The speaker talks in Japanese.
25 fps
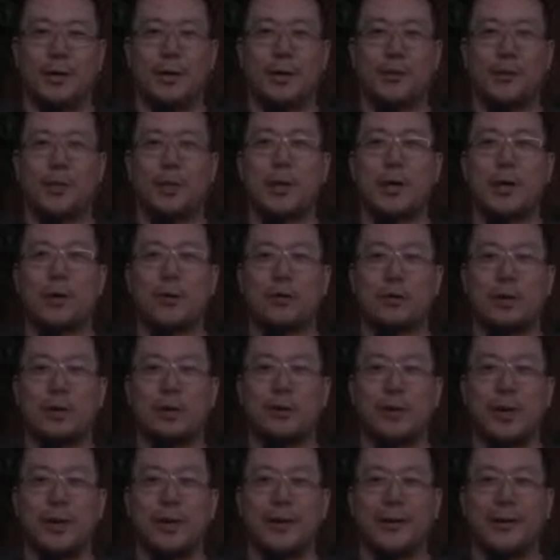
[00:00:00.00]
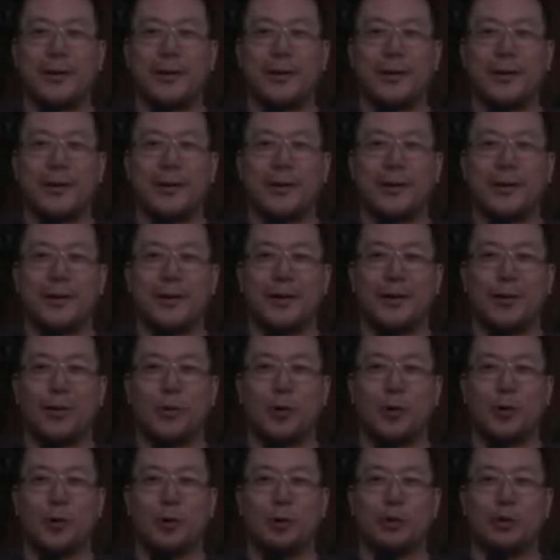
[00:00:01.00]
皆さんこんにちは
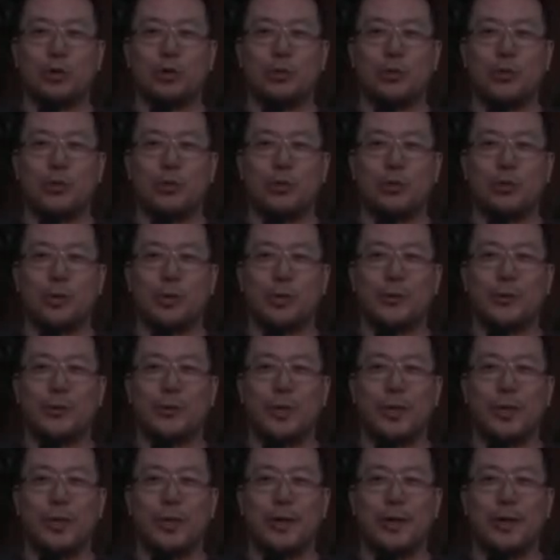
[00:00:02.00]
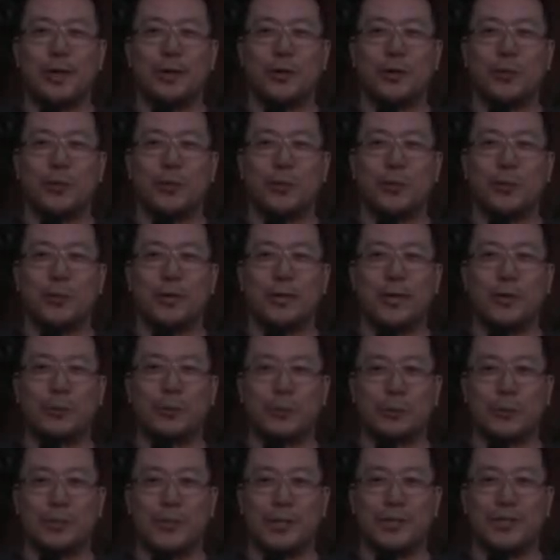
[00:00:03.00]
オレゴン州ポートランドから今日もまたお
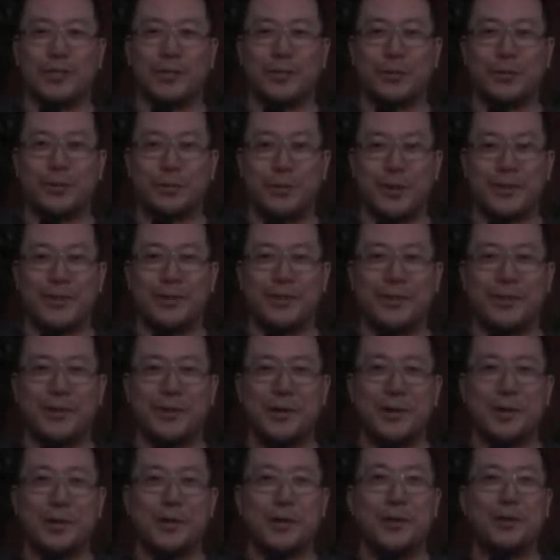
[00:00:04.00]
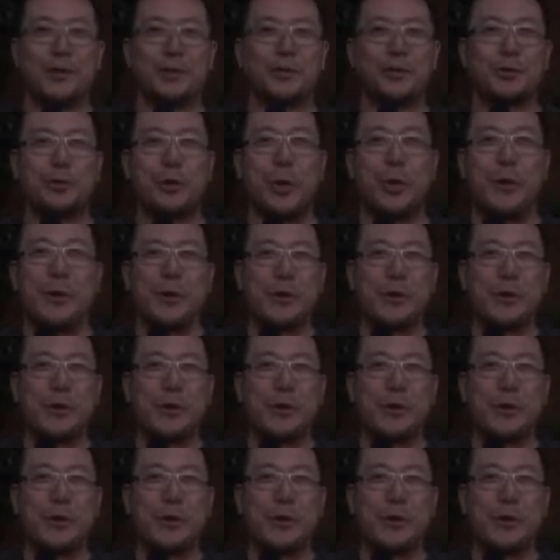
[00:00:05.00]
届けしております今日ちょっと